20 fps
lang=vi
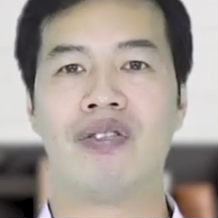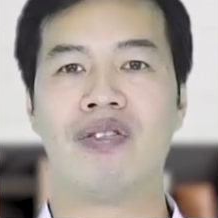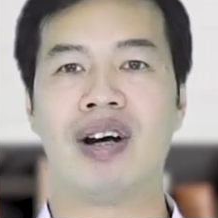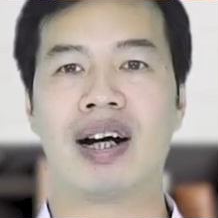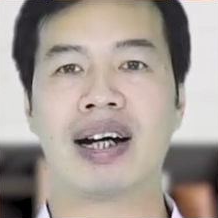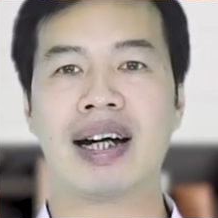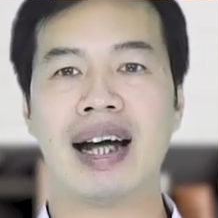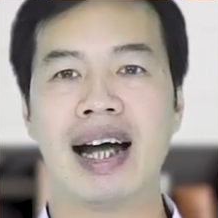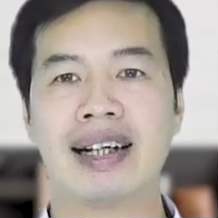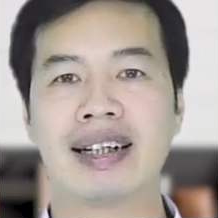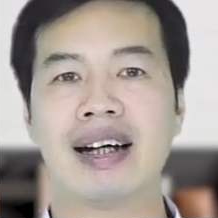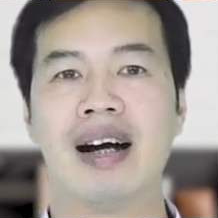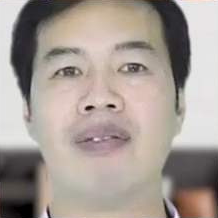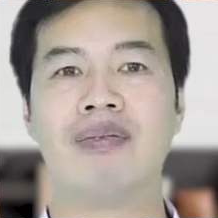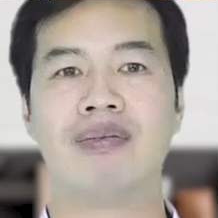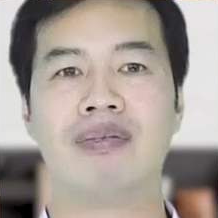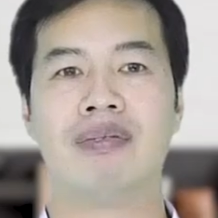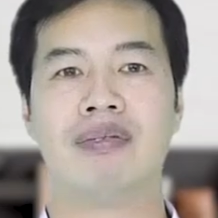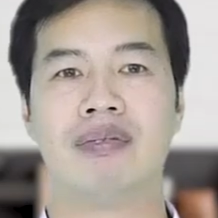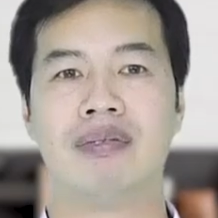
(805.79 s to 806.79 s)
và cái hành động
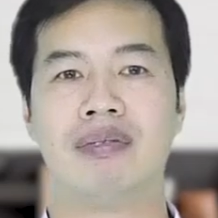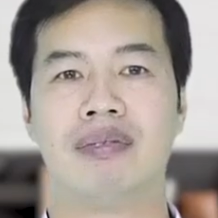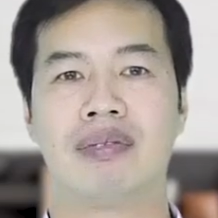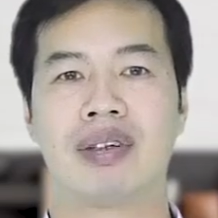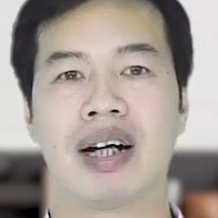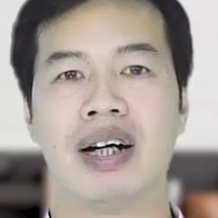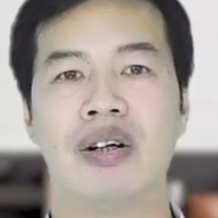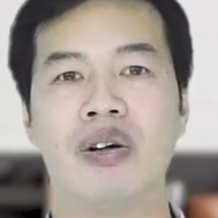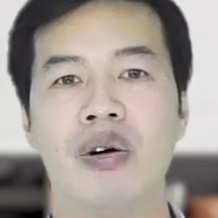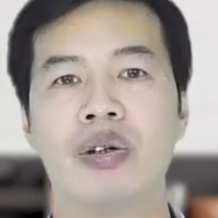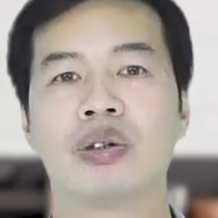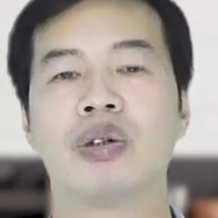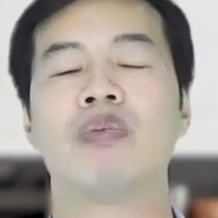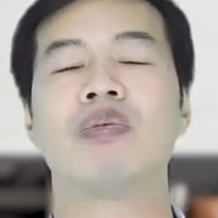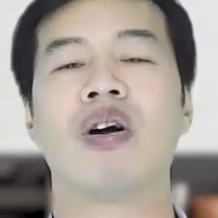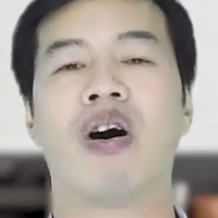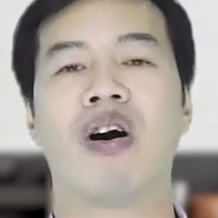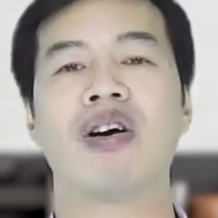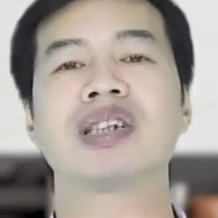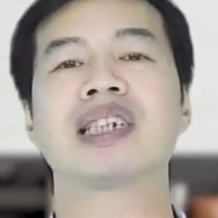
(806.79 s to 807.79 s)
cái nội
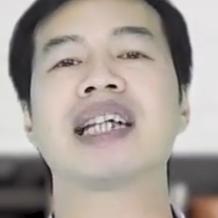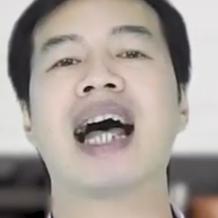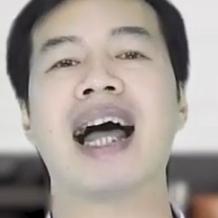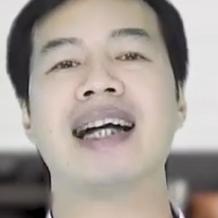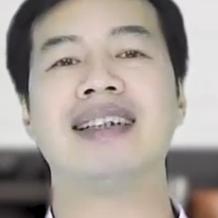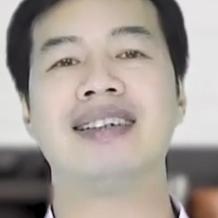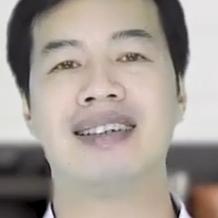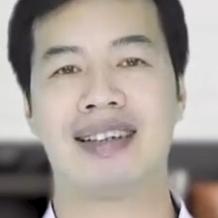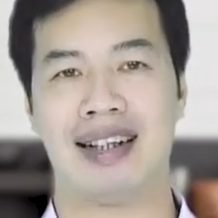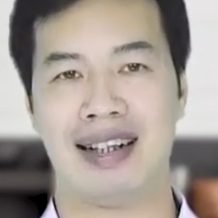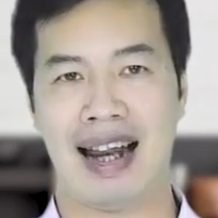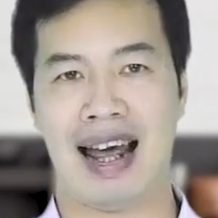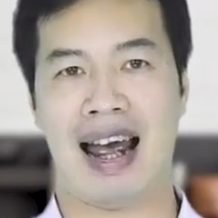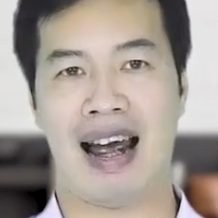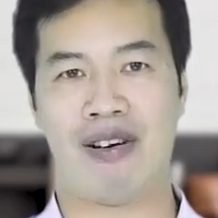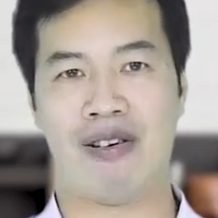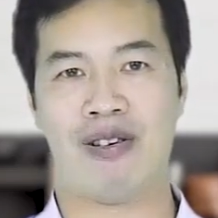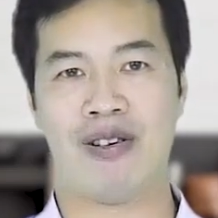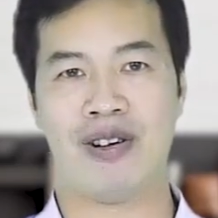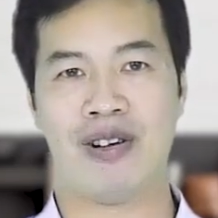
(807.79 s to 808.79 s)
dung đó sai như thế
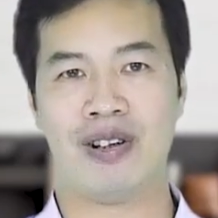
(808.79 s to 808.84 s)
nào